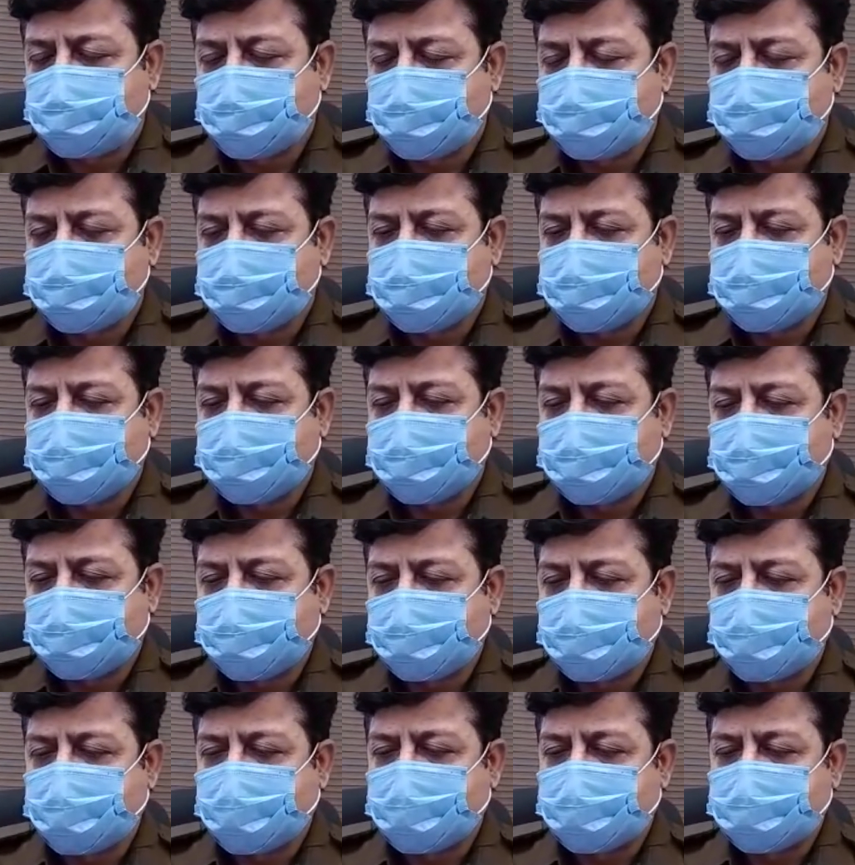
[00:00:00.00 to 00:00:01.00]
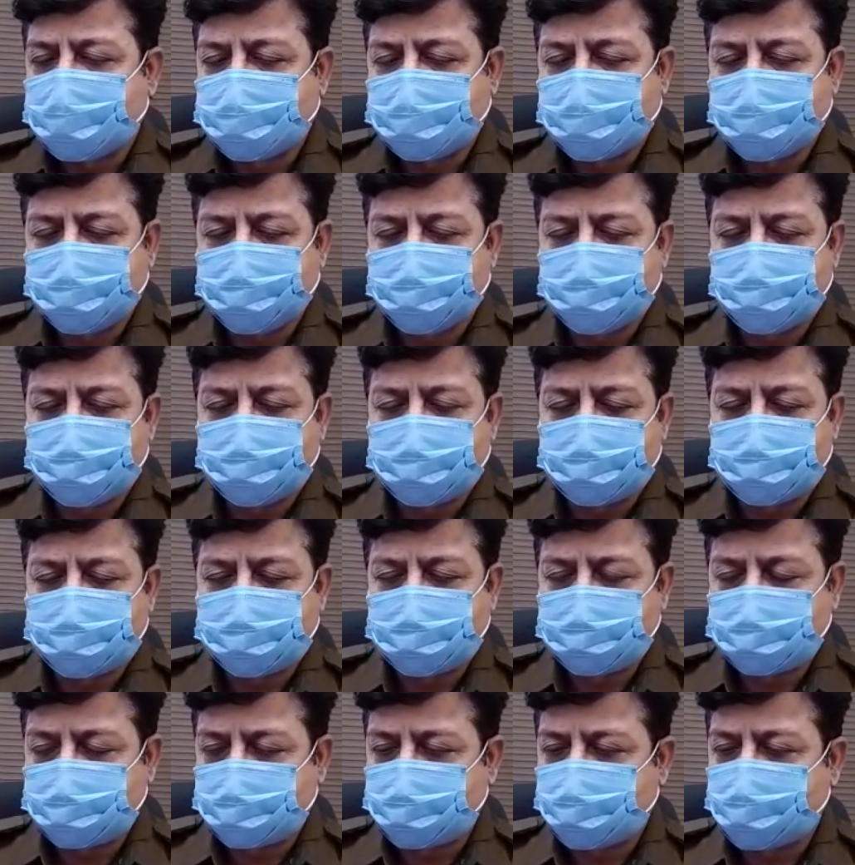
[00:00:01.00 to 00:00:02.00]
होती है निकालने की जो
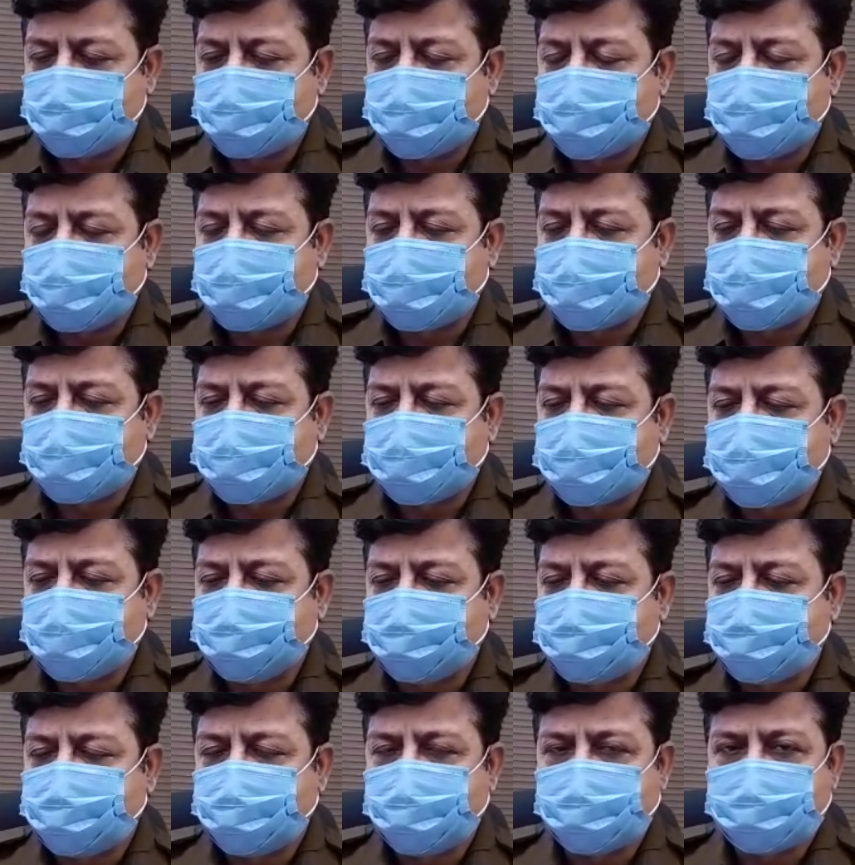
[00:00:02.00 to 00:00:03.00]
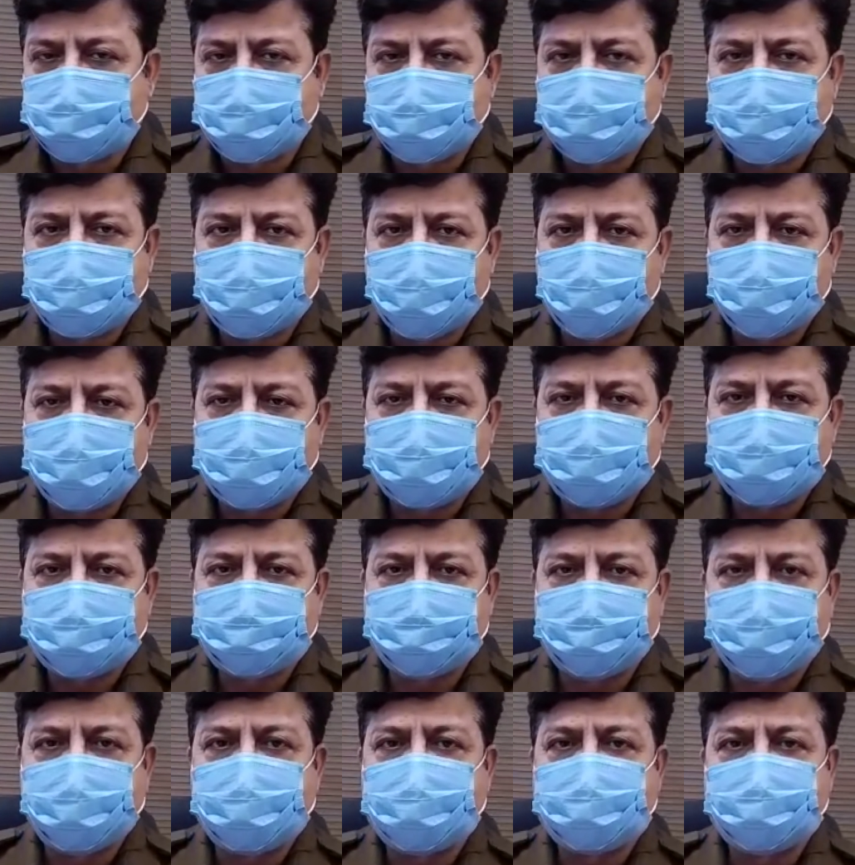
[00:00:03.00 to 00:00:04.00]
रोटी निकालने की जो होती है लोहे
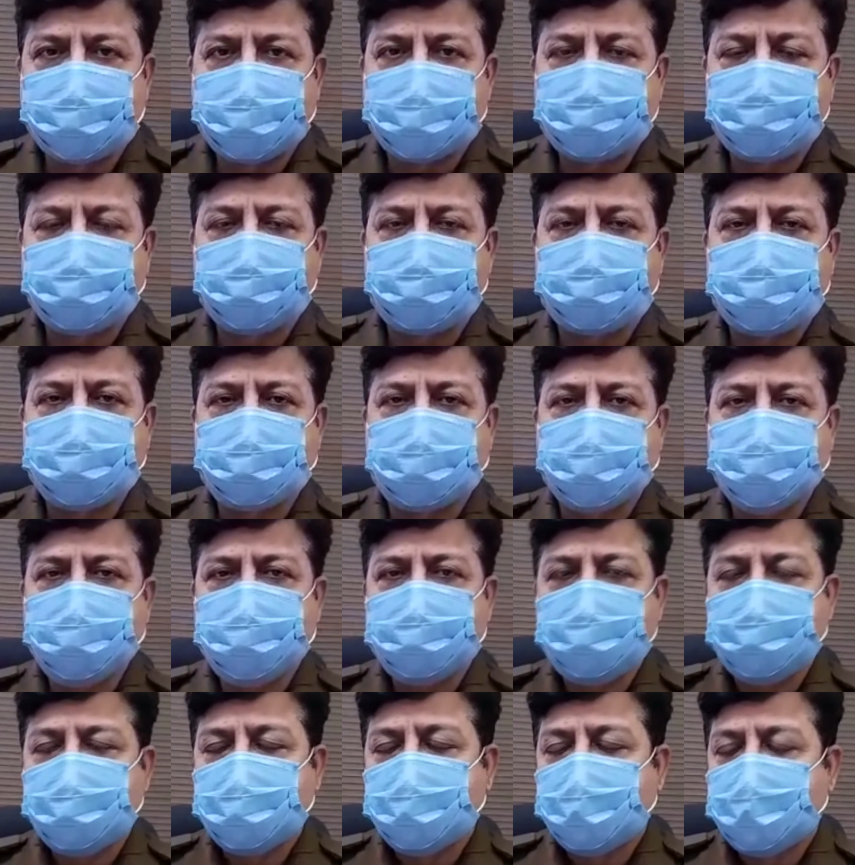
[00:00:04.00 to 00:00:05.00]
की सीख जैसी होती हैं